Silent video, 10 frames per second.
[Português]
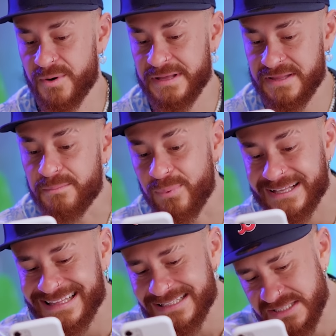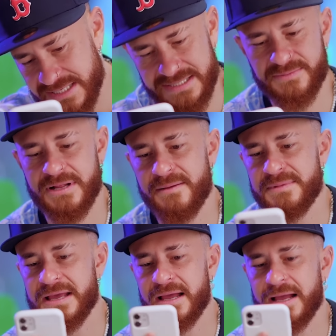momento importantíssimo na
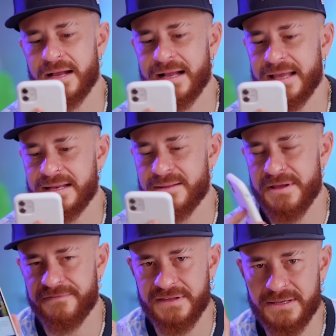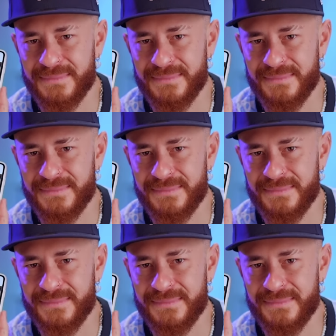minha carreira, na minha vida,